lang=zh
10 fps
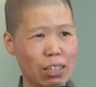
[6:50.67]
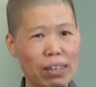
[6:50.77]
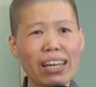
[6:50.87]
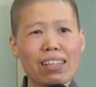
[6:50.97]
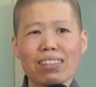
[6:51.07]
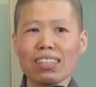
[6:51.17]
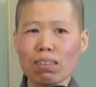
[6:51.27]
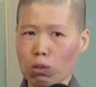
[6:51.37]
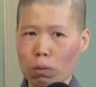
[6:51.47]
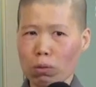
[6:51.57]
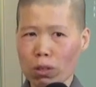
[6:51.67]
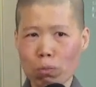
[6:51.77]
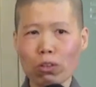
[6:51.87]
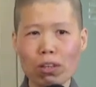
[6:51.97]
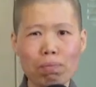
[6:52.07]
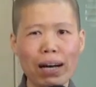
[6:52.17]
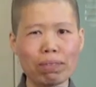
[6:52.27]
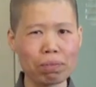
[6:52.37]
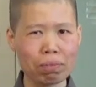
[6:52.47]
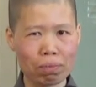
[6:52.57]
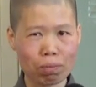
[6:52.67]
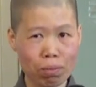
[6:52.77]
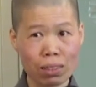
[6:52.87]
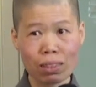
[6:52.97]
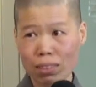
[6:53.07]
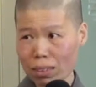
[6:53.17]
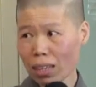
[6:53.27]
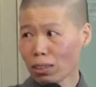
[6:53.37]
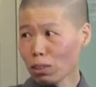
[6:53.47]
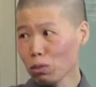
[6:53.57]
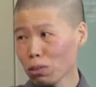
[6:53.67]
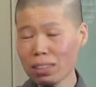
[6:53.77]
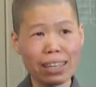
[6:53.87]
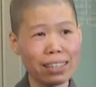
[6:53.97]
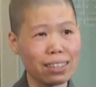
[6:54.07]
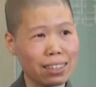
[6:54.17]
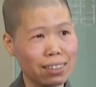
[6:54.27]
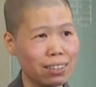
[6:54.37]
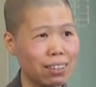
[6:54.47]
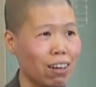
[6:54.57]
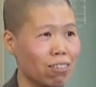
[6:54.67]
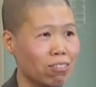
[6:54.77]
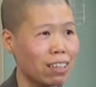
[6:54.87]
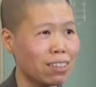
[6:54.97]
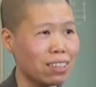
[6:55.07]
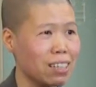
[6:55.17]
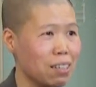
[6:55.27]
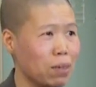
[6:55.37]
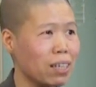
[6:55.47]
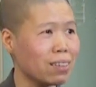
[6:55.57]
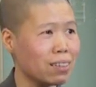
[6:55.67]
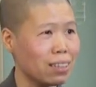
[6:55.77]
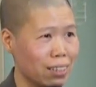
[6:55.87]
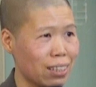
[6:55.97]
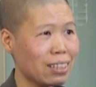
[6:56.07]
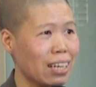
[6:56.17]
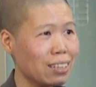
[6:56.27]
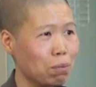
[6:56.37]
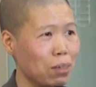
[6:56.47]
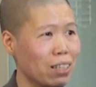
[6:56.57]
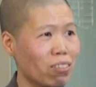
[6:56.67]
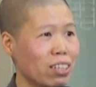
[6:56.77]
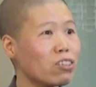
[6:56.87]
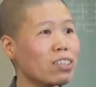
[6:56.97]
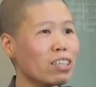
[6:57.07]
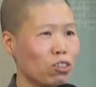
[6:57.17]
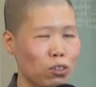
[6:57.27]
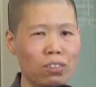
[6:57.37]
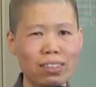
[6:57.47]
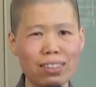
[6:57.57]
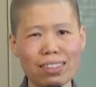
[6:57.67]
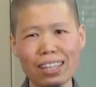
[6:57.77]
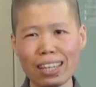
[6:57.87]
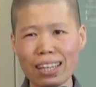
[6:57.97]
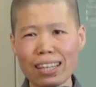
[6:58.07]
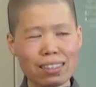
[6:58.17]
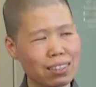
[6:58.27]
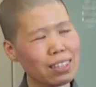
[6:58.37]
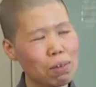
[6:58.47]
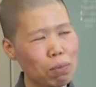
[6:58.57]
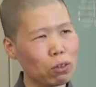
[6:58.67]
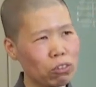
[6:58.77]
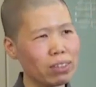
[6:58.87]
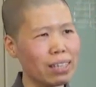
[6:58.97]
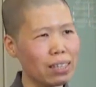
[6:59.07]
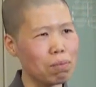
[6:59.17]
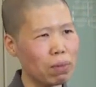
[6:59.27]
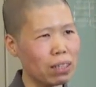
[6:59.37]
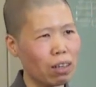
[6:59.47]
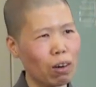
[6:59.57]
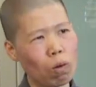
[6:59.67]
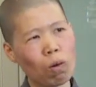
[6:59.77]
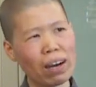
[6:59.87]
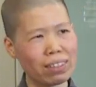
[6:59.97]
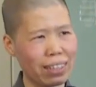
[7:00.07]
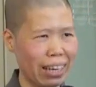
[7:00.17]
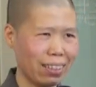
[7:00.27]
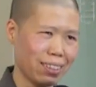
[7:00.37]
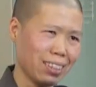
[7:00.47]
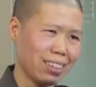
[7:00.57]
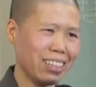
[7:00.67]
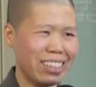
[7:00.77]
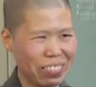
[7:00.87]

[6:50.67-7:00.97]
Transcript: 你们看那个多圆不圆满？他就坐在那个小房间里面等人家怎么样？反正就在休息，你知道吗？我就在那个门口晃了两次，